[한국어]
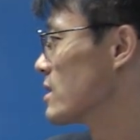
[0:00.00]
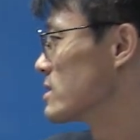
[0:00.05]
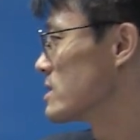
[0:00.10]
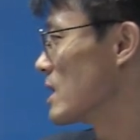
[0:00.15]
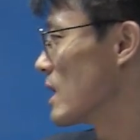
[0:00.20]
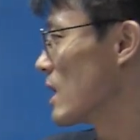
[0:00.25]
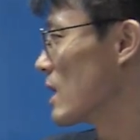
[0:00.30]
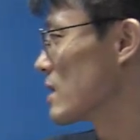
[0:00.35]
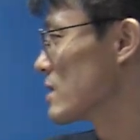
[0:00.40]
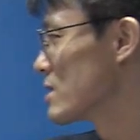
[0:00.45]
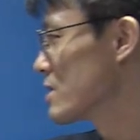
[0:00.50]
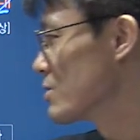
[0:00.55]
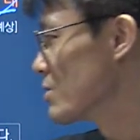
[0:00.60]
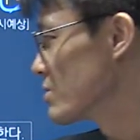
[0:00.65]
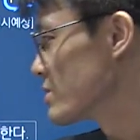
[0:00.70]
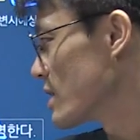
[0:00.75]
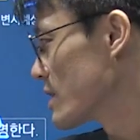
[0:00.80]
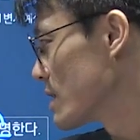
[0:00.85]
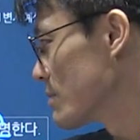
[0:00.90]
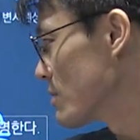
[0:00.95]
자
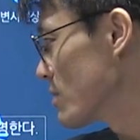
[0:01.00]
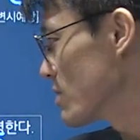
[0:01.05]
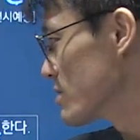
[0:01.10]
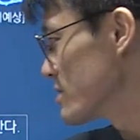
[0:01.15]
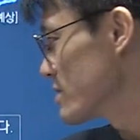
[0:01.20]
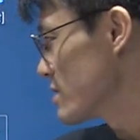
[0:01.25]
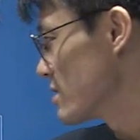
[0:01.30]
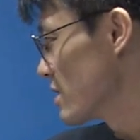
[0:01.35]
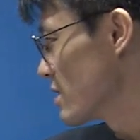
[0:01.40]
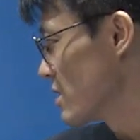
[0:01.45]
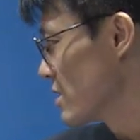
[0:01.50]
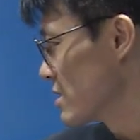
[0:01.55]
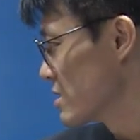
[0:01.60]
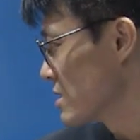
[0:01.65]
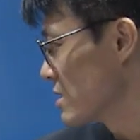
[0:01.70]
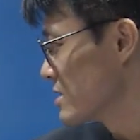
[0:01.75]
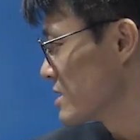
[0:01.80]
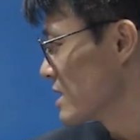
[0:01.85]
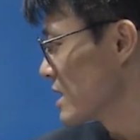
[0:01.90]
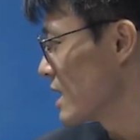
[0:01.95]
그리고 자, 대법원장과
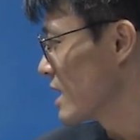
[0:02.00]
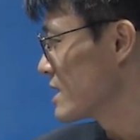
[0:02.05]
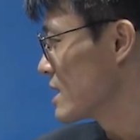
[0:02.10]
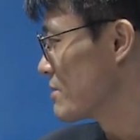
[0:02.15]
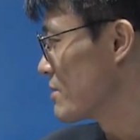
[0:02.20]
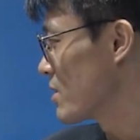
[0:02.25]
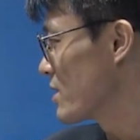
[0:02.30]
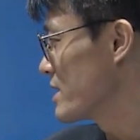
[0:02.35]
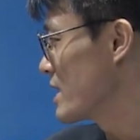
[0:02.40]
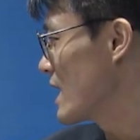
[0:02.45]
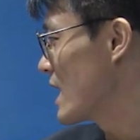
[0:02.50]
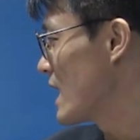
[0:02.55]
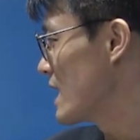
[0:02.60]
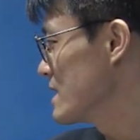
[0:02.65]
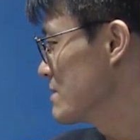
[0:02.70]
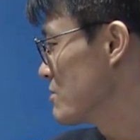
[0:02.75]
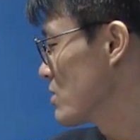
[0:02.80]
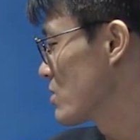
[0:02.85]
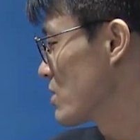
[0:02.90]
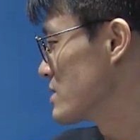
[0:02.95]
어, 대법관이
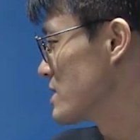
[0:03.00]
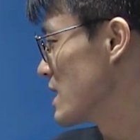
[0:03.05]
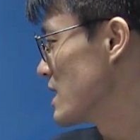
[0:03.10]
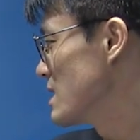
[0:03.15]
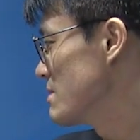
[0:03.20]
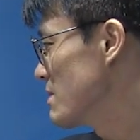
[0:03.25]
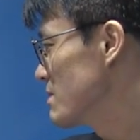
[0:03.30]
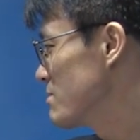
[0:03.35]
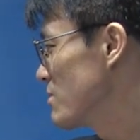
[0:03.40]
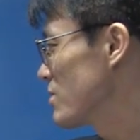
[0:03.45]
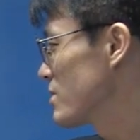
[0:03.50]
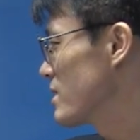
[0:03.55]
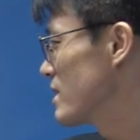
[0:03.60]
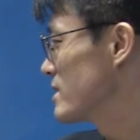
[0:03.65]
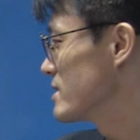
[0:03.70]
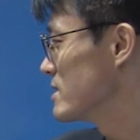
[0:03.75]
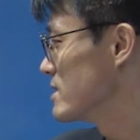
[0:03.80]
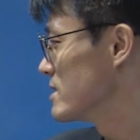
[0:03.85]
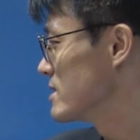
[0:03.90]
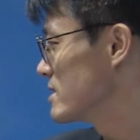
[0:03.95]
아닌 법관 자 일반
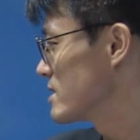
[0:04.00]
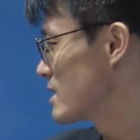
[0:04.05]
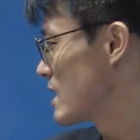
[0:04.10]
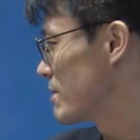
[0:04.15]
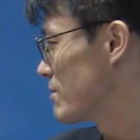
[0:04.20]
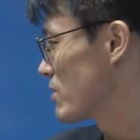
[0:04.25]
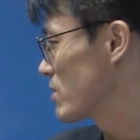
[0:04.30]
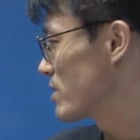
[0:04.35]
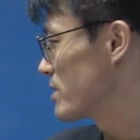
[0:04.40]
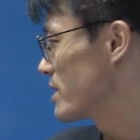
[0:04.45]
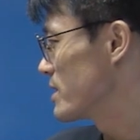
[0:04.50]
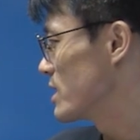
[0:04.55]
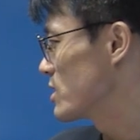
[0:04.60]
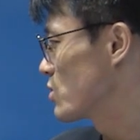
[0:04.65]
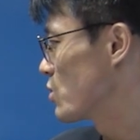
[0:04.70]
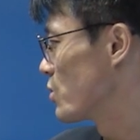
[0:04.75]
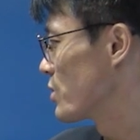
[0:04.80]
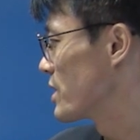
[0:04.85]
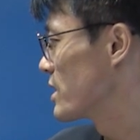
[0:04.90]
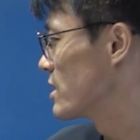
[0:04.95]
법관은 대법관이
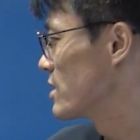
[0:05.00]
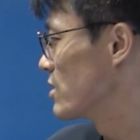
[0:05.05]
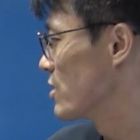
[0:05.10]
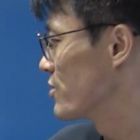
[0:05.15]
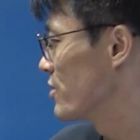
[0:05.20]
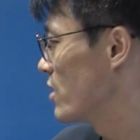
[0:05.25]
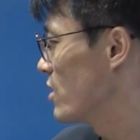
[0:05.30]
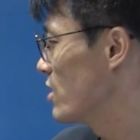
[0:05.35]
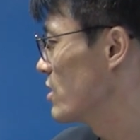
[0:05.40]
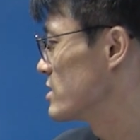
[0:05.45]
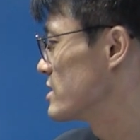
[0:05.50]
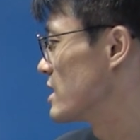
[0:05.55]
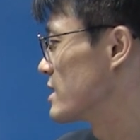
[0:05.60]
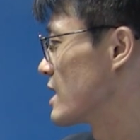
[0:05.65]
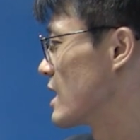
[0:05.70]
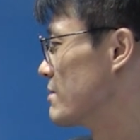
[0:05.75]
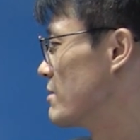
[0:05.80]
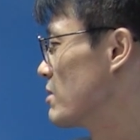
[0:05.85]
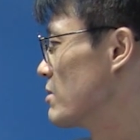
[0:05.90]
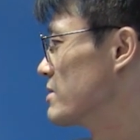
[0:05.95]
동의를 얻어 자,
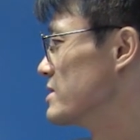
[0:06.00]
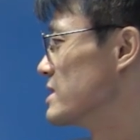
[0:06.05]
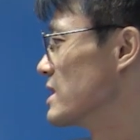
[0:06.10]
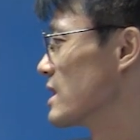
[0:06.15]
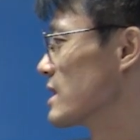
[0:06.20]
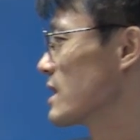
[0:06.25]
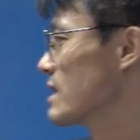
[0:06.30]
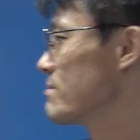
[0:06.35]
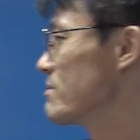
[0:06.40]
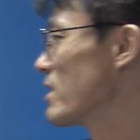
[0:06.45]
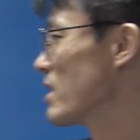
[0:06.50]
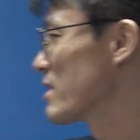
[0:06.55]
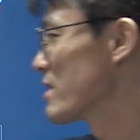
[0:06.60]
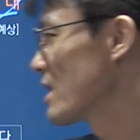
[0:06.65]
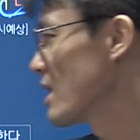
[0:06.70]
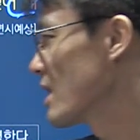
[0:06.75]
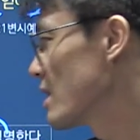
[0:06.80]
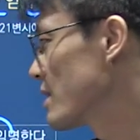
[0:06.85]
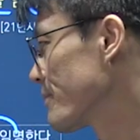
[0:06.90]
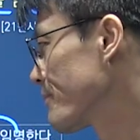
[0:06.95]
대법원장이
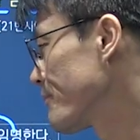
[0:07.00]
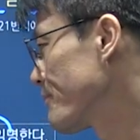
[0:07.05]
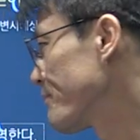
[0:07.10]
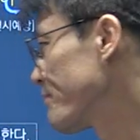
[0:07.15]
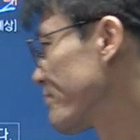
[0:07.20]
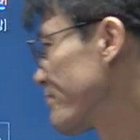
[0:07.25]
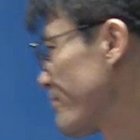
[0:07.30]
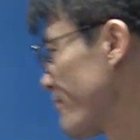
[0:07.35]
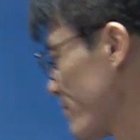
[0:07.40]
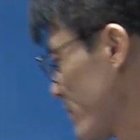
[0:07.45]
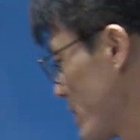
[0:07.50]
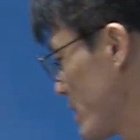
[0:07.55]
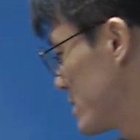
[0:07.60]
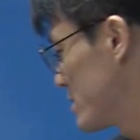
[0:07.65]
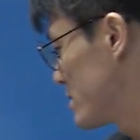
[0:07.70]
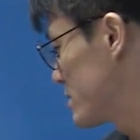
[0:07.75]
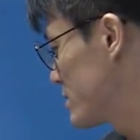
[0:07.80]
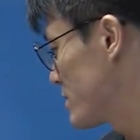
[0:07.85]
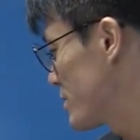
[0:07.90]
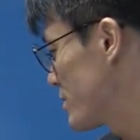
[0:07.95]
임명한다
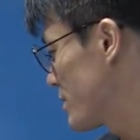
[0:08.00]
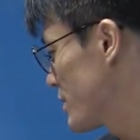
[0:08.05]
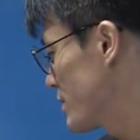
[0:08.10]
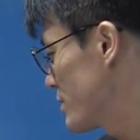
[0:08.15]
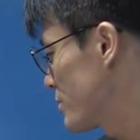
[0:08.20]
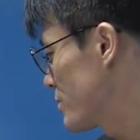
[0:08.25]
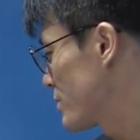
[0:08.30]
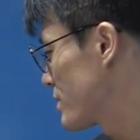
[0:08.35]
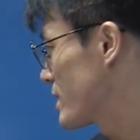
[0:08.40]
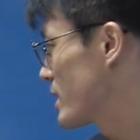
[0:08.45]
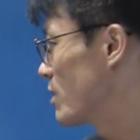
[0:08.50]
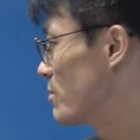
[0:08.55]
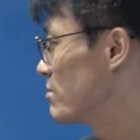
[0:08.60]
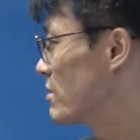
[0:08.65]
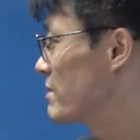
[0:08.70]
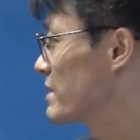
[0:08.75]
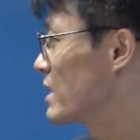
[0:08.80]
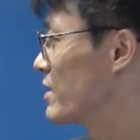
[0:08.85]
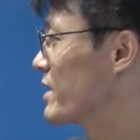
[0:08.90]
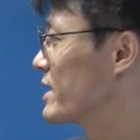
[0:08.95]
자 이렇게
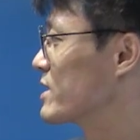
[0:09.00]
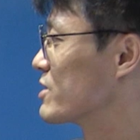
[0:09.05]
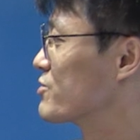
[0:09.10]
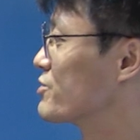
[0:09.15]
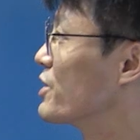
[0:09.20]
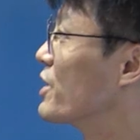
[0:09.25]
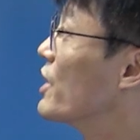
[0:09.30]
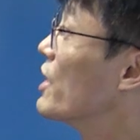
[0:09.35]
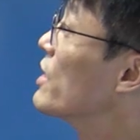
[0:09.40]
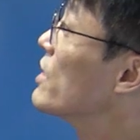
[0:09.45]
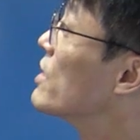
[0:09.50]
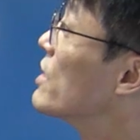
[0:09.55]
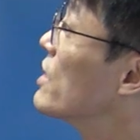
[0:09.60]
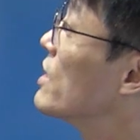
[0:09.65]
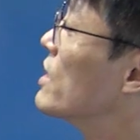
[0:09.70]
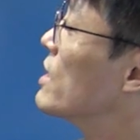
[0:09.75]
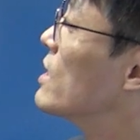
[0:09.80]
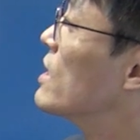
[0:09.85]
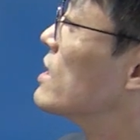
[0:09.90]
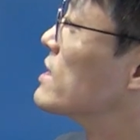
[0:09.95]
헌법에 나와 있고요
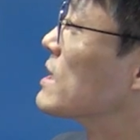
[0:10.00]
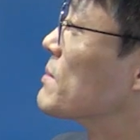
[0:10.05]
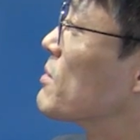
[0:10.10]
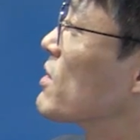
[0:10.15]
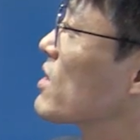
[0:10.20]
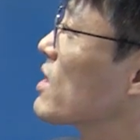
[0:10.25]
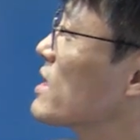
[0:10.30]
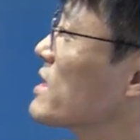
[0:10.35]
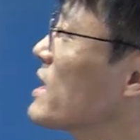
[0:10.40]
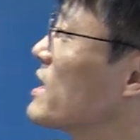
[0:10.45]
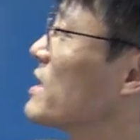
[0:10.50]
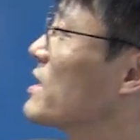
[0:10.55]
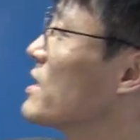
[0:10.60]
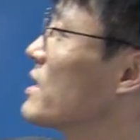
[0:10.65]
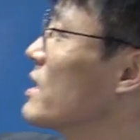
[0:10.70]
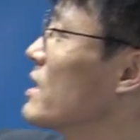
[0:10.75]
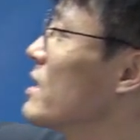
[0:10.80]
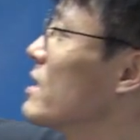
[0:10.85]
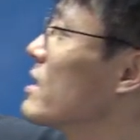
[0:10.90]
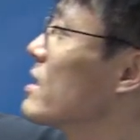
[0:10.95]
자 법관의
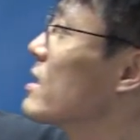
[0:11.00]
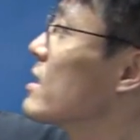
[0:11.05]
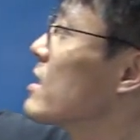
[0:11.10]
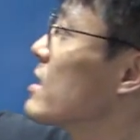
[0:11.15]
임기